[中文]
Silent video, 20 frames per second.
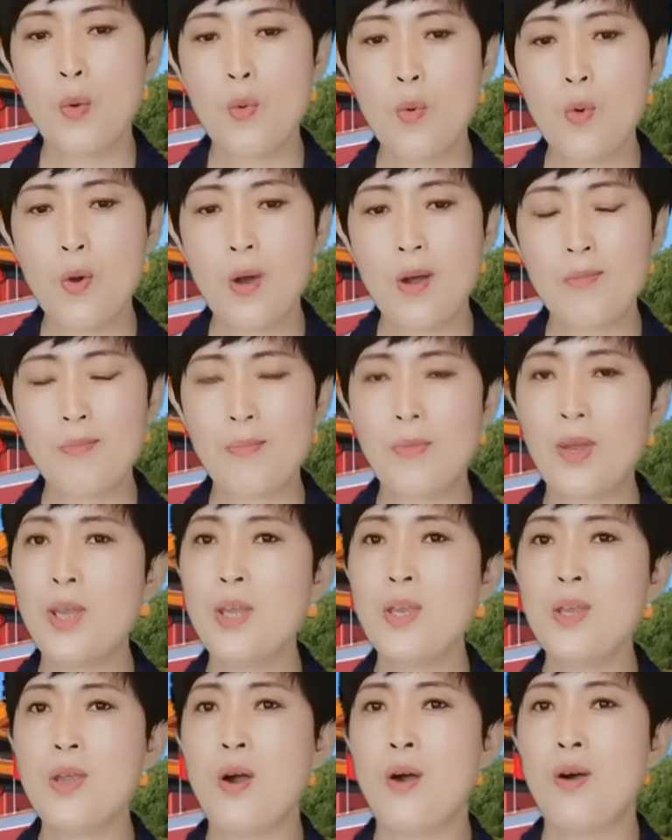我
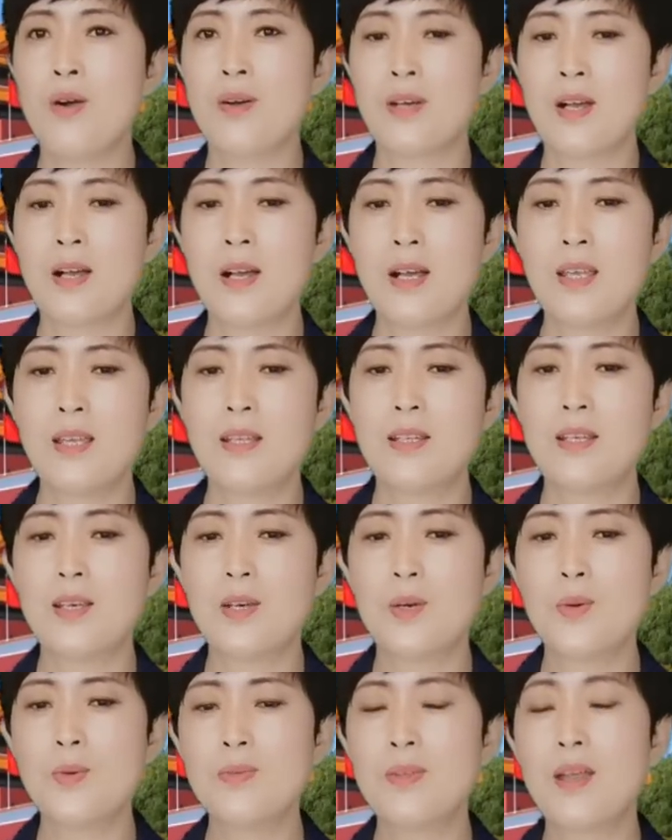没有可以
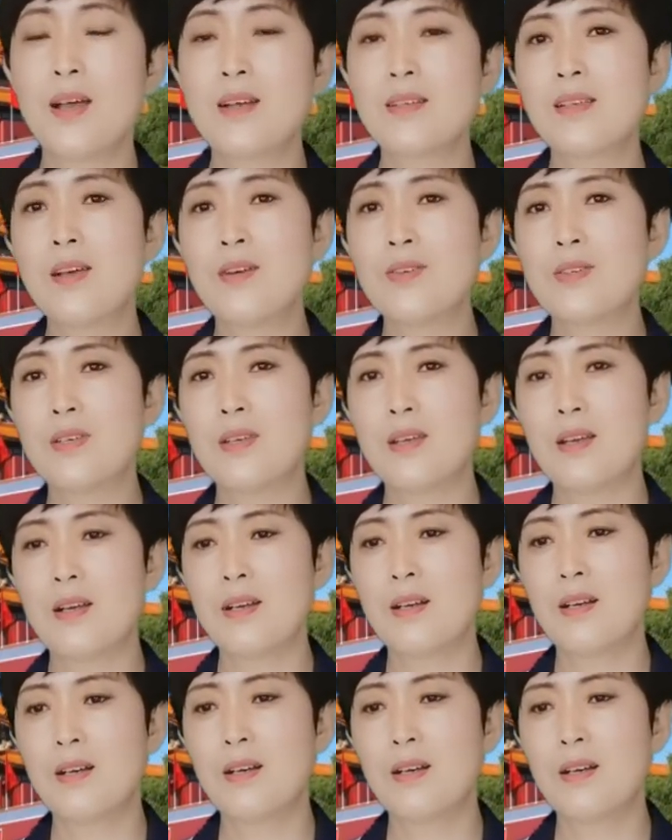提供的消息，